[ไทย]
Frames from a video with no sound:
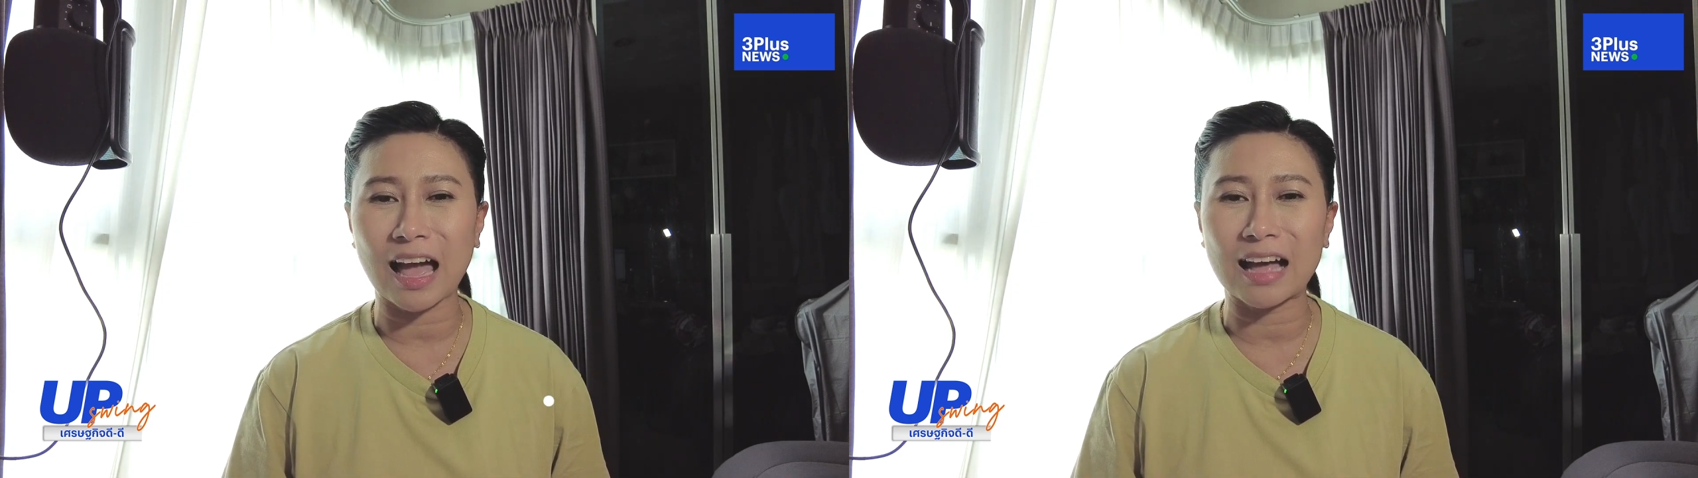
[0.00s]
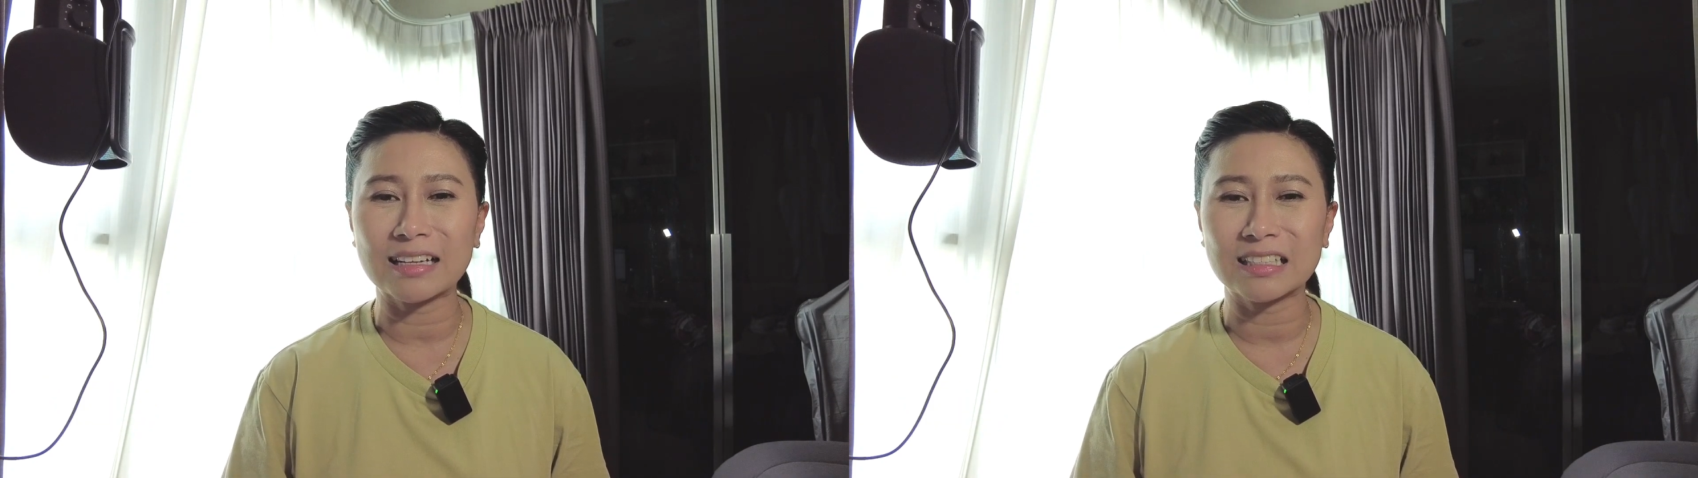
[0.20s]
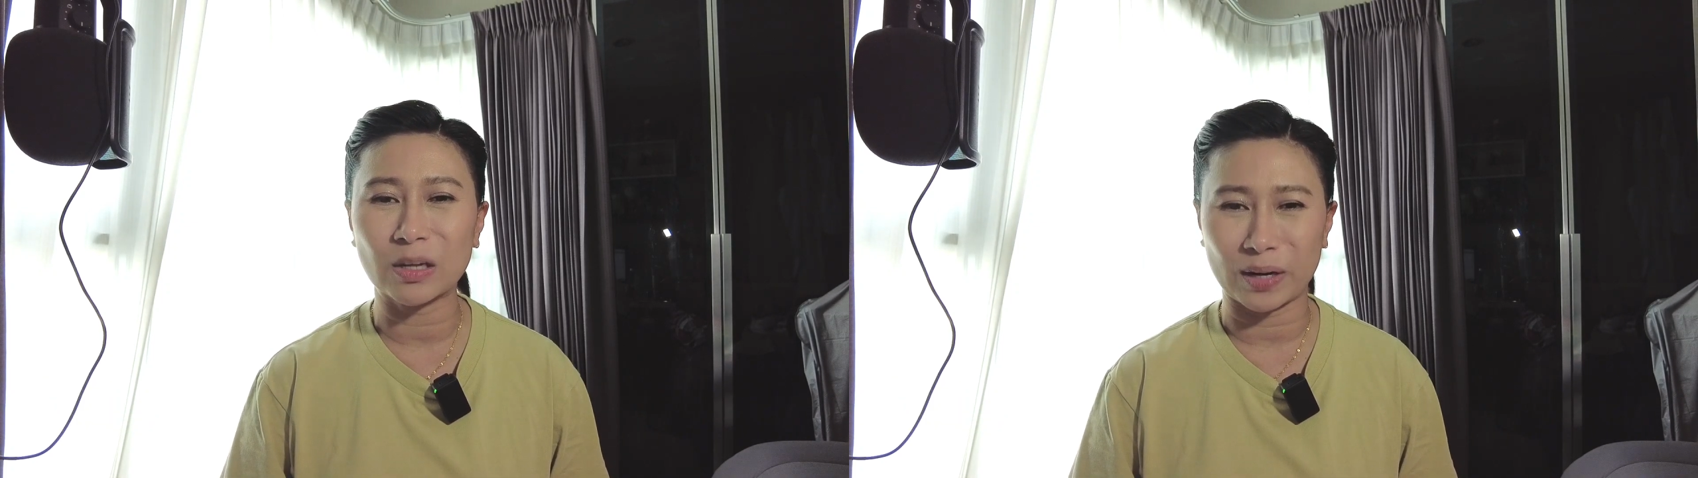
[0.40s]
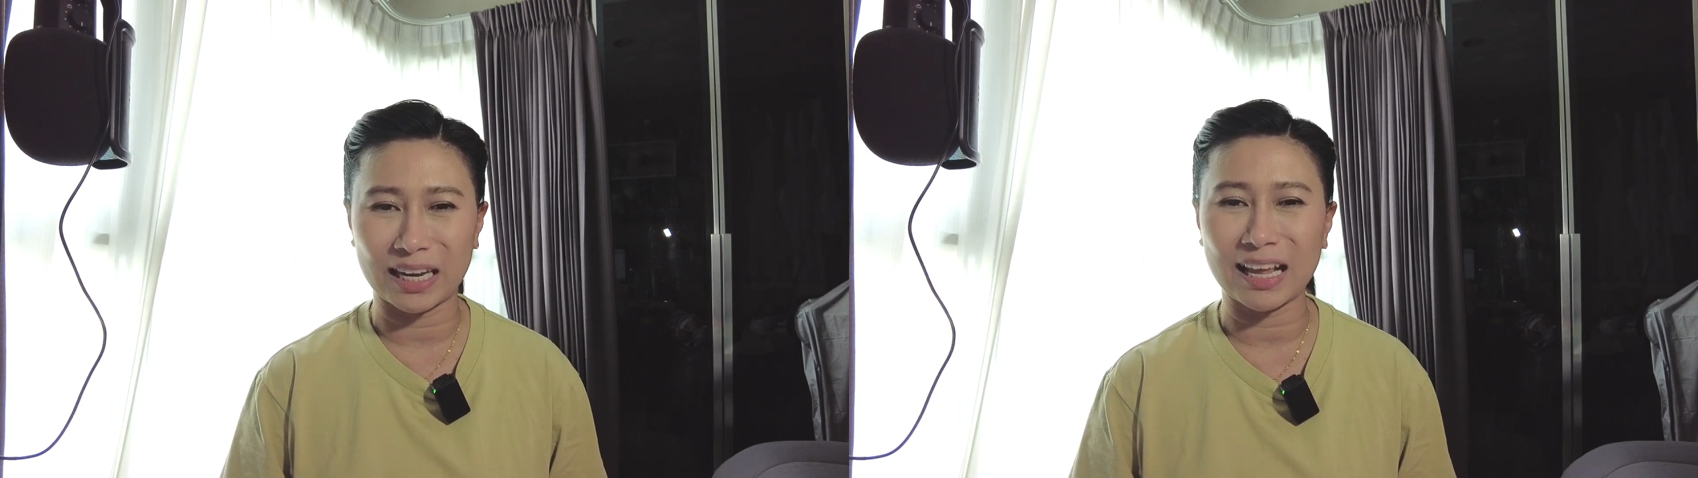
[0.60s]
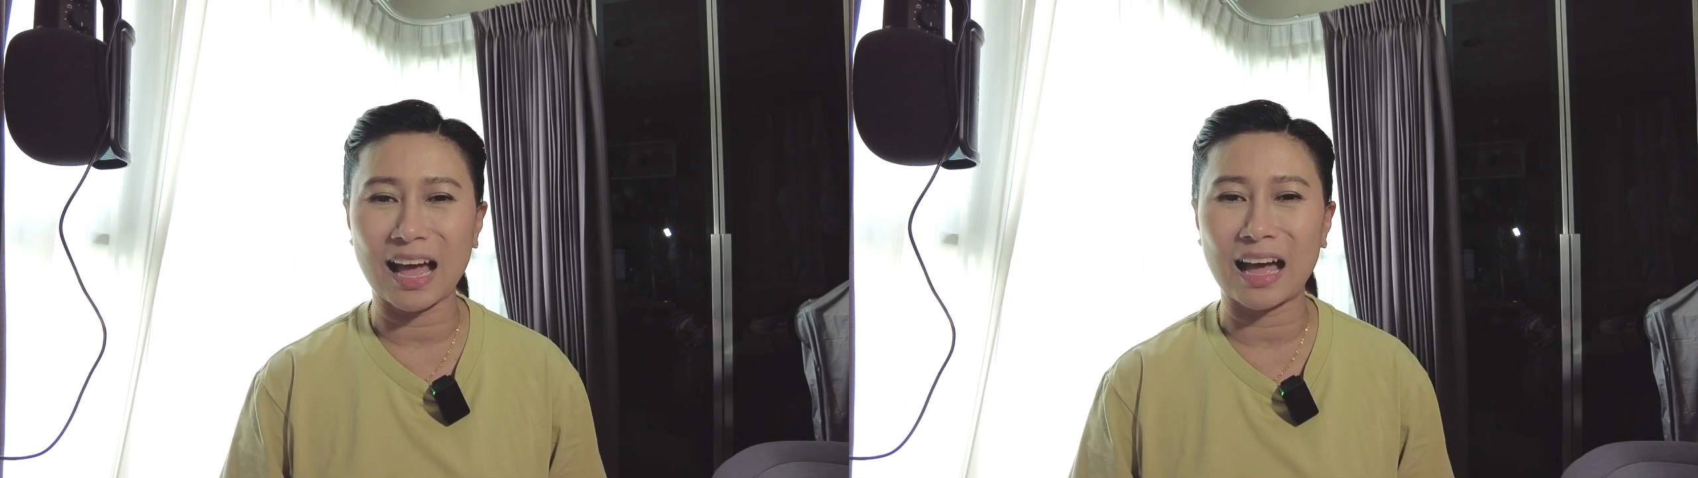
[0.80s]
คะ สวัส
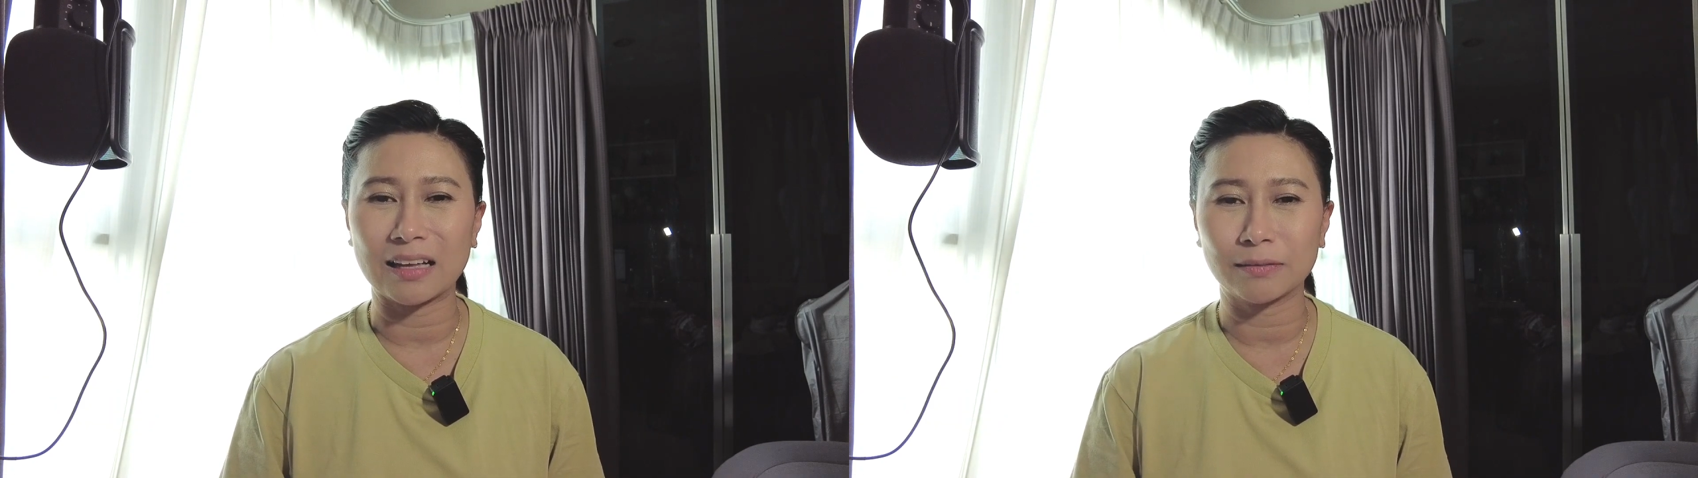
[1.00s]
ดีค่ะ